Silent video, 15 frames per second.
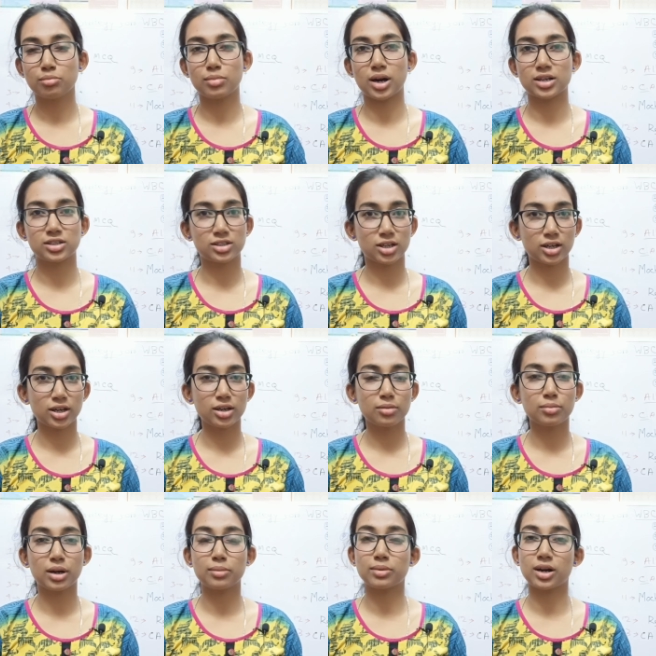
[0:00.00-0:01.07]
মার্চ থেকে
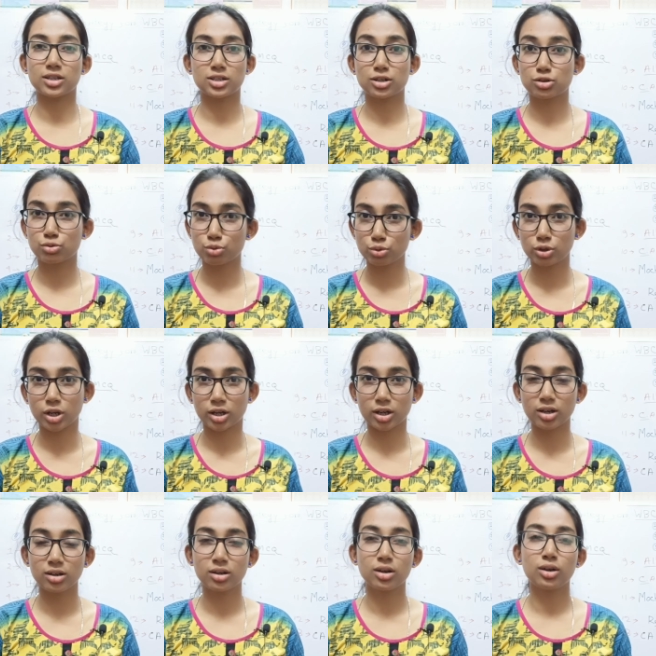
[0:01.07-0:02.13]
মানে মার্চের শুরু
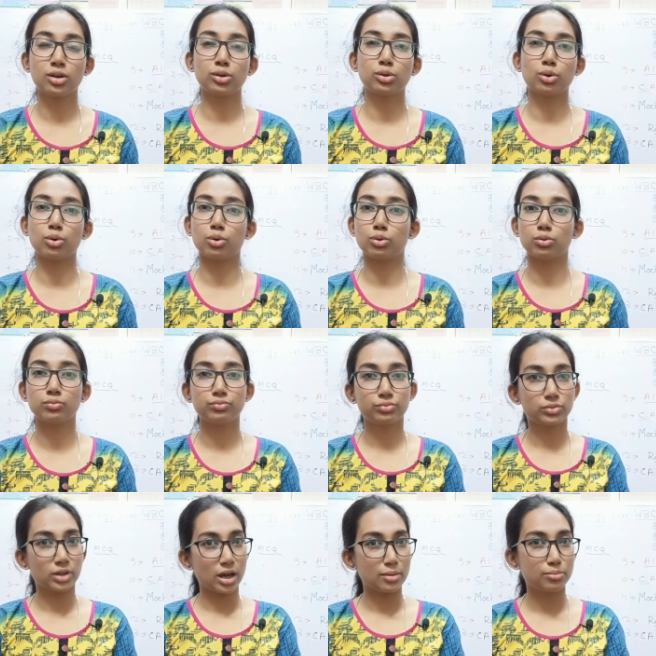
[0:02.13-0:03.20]
থেকে তো
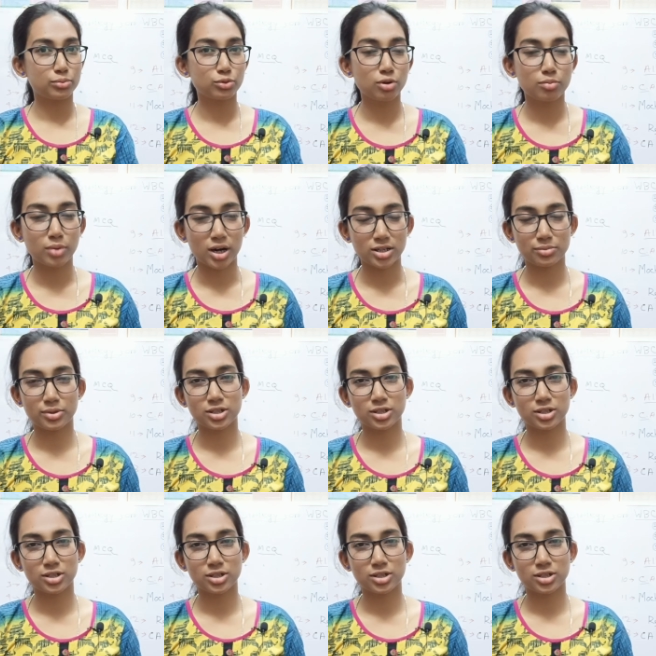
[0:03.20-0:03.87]
এই পুরো মার্চ